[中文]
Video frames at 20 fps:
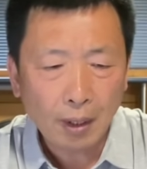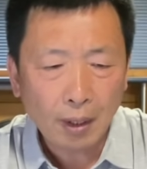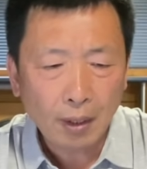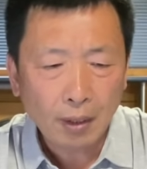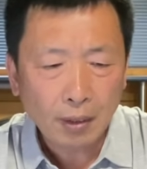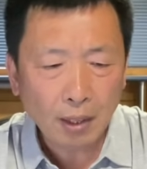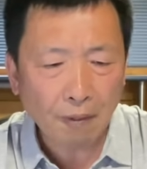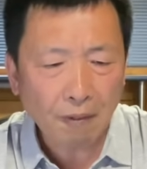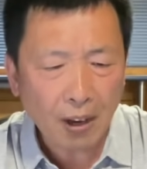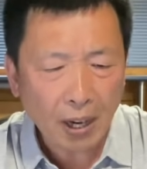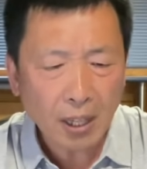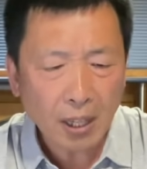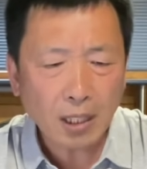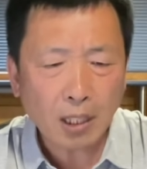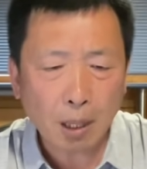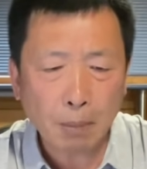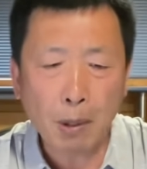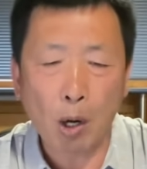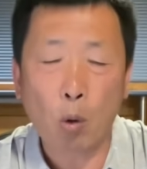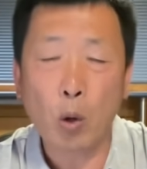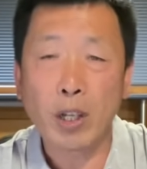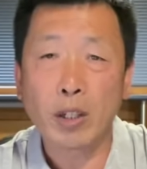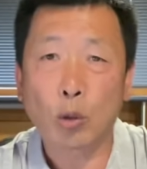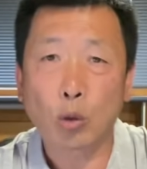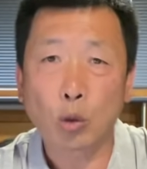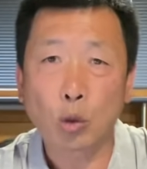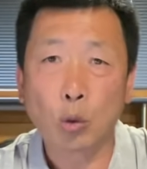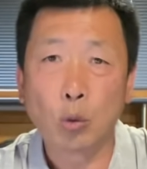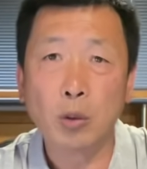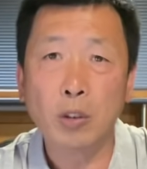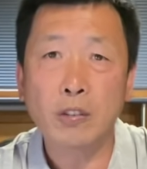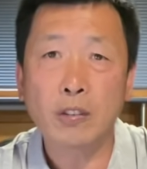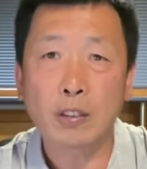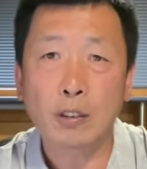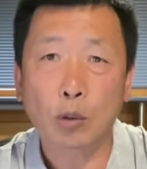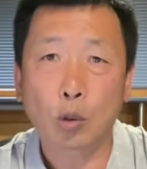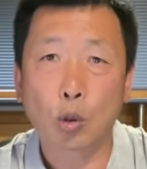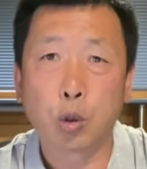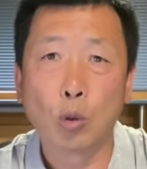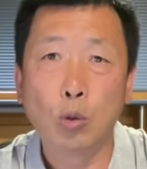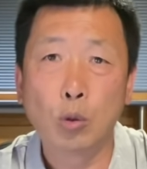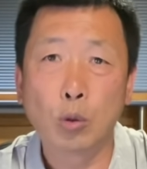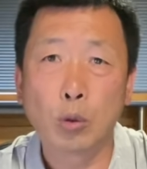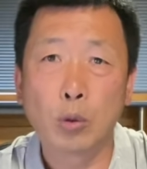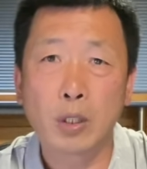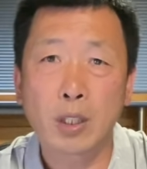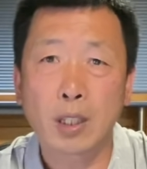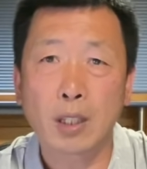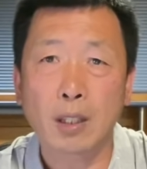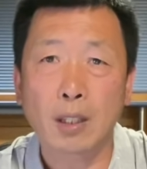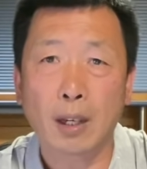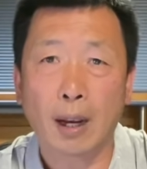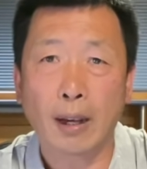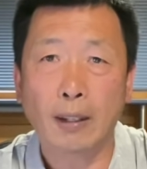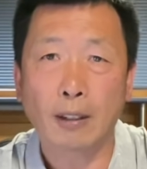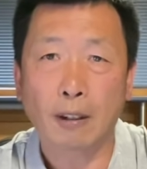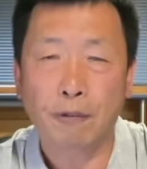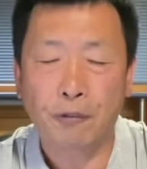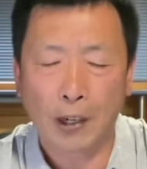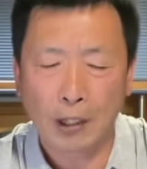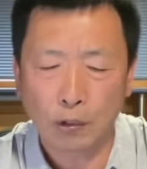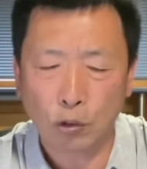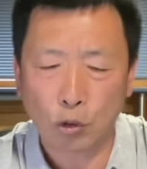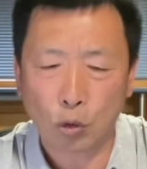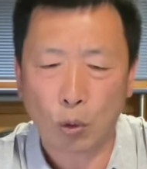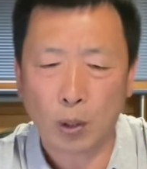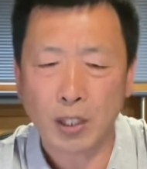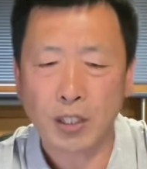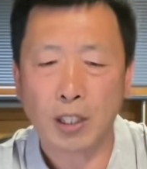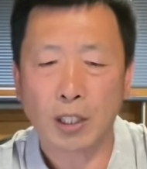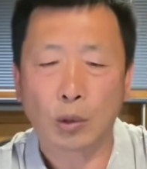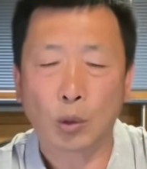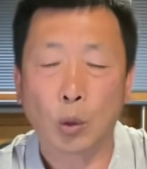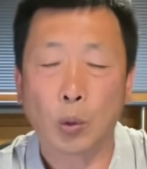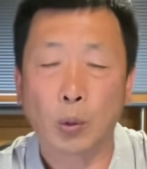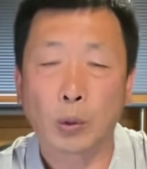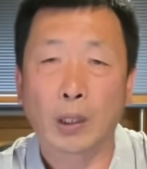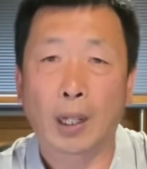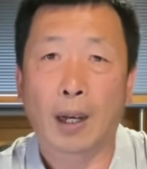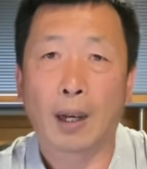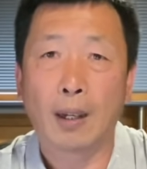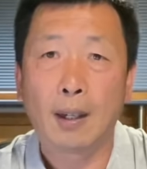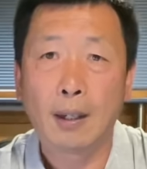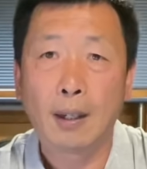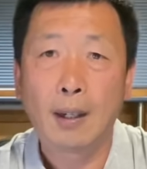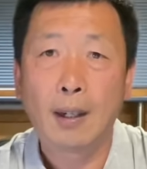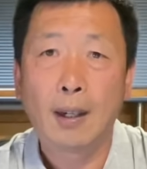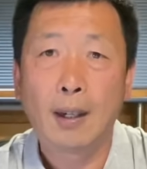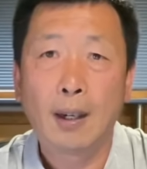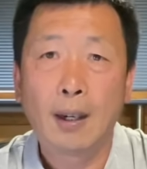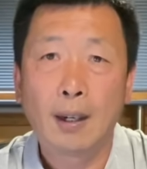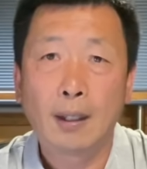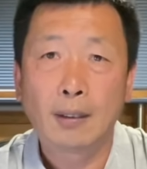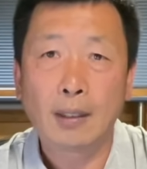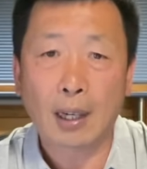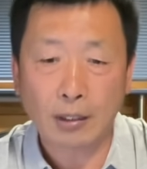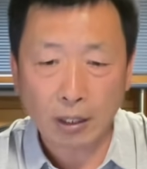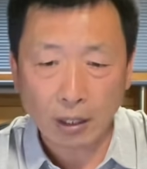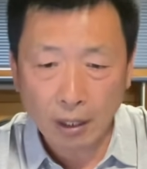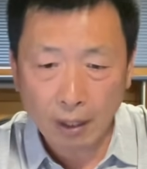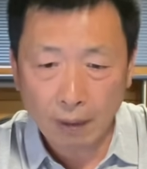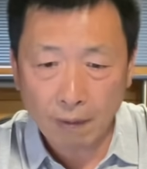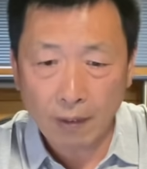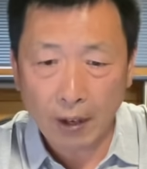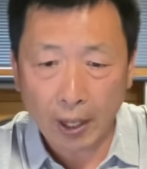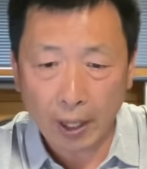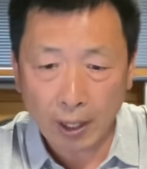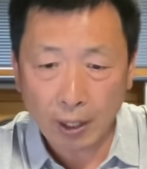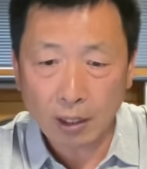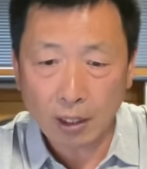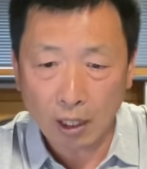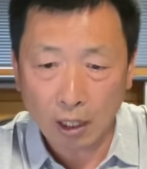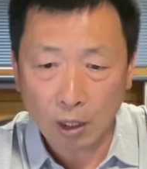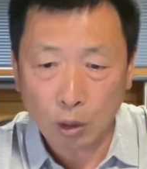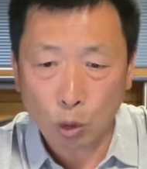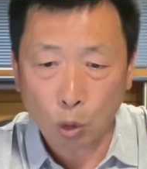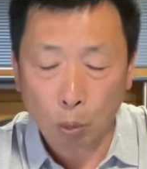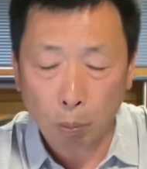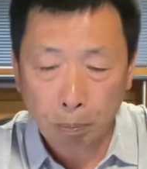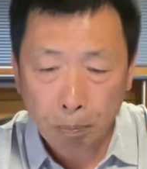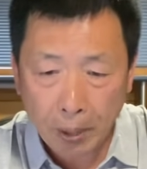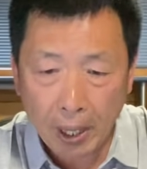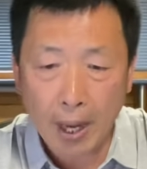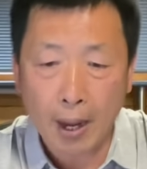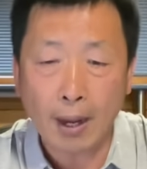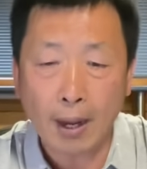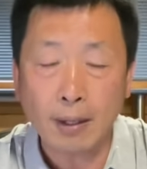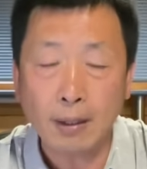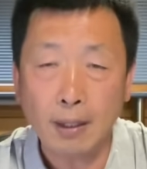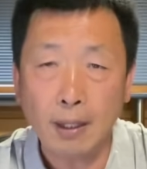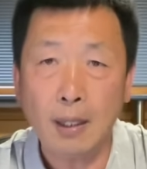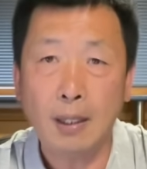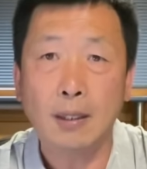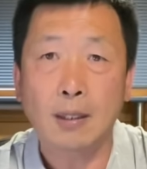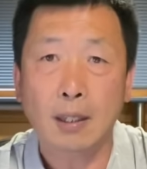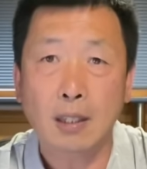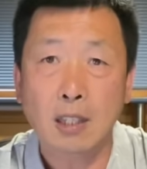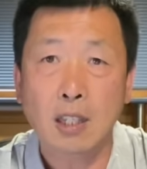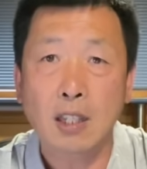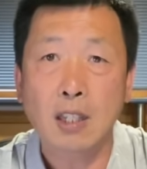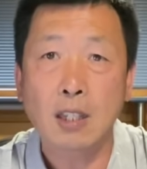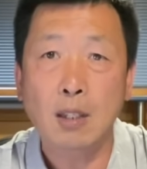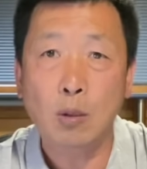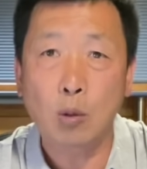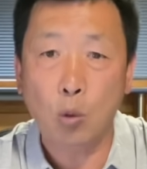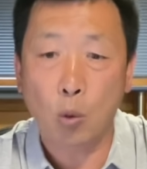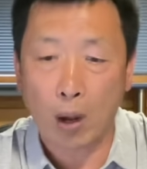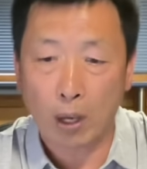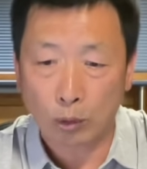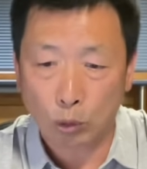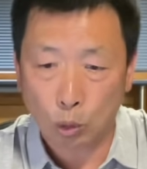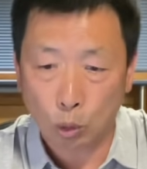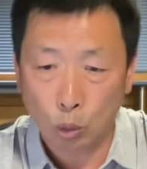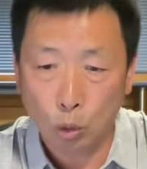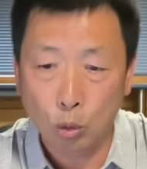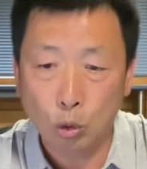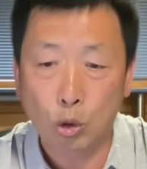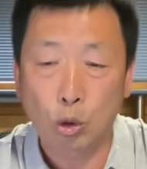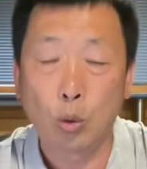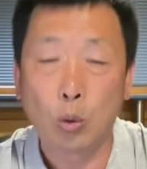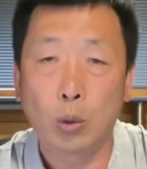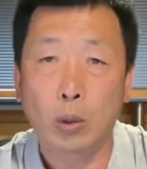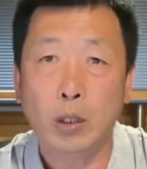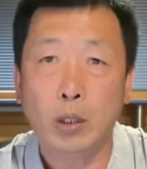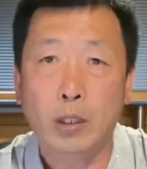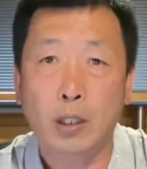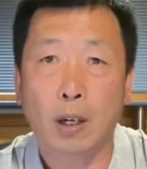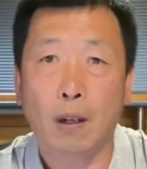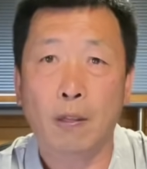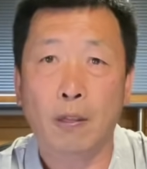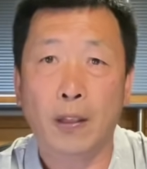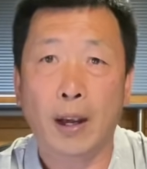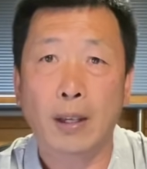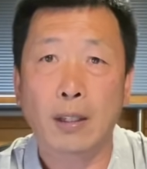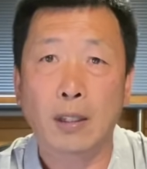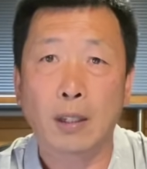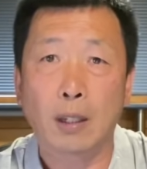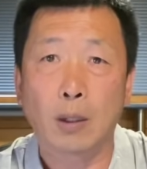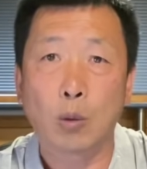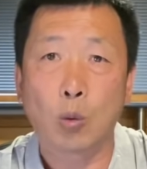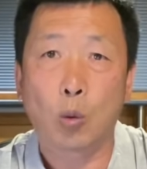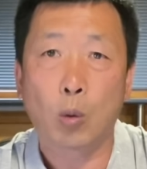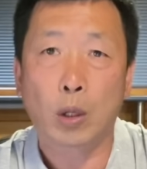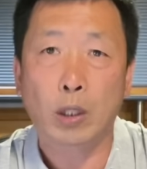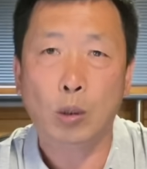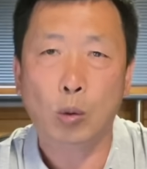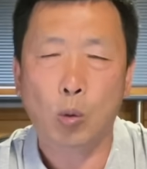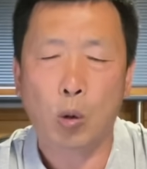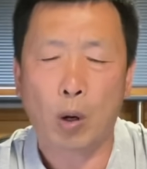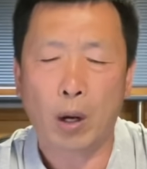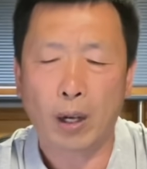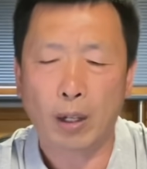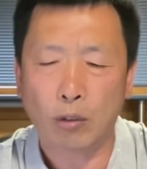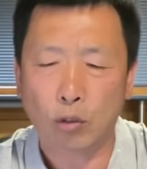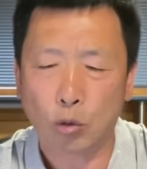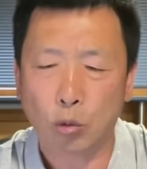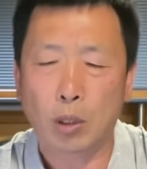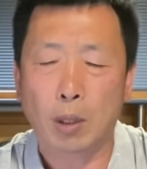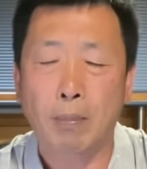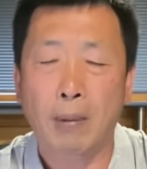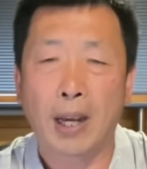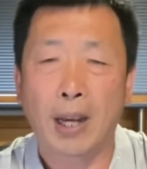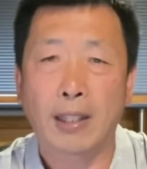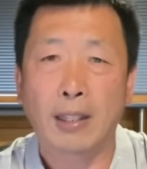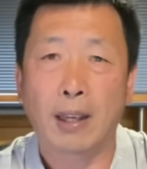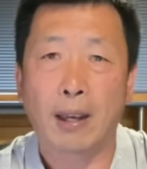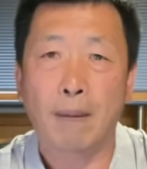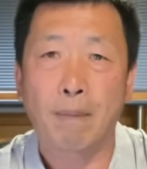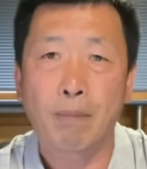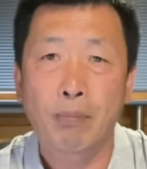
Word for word: 那为什么会有如此突如其来的封锁行动呢？那是因为一种变异的新冠毒株正在英国是快速的蔓延。